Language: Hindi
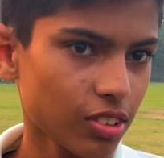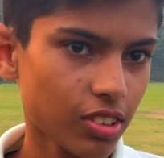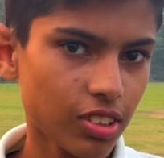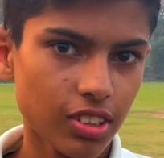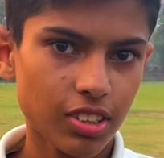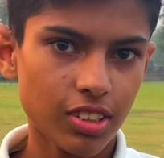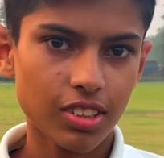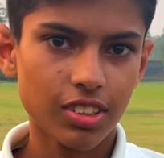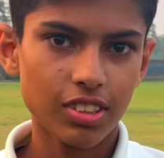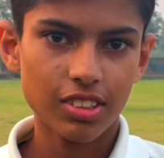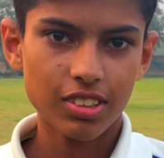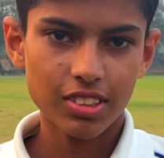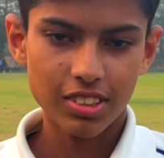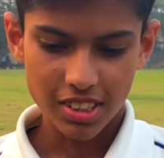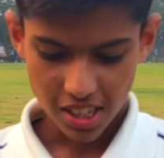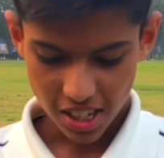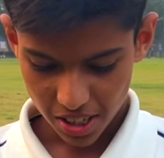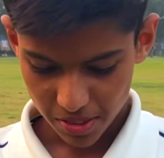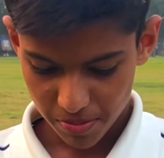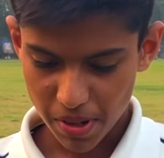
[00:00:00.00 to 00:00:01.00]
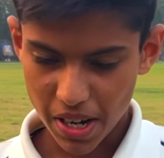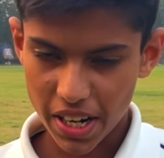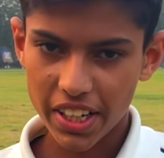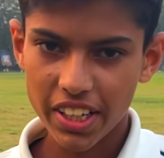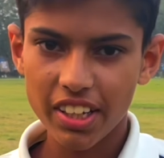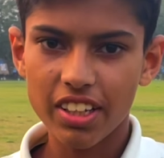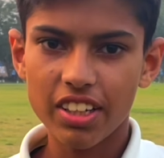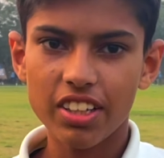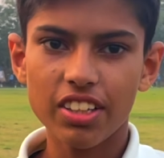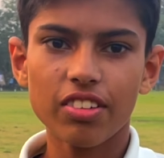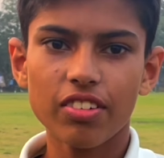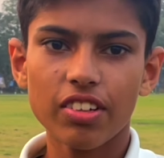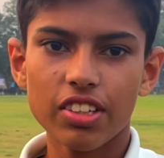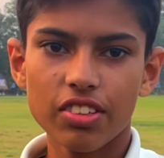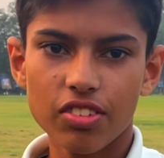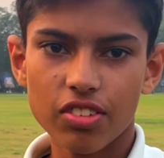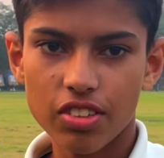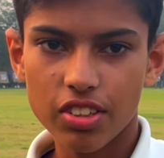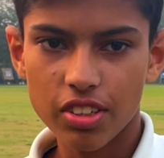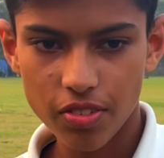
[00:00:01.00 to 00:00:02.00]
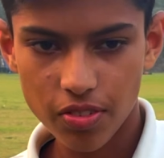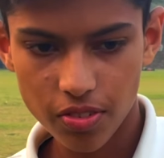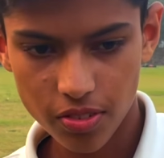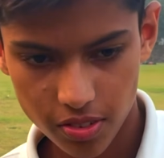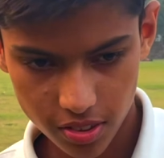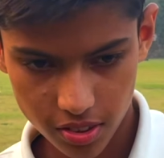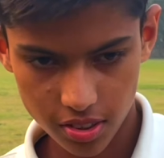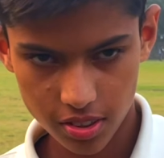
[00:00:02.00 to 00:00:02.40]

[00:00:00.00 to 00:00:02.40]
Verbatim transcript: किया आज बैटिंग करी थी वैसे तो सिर्फ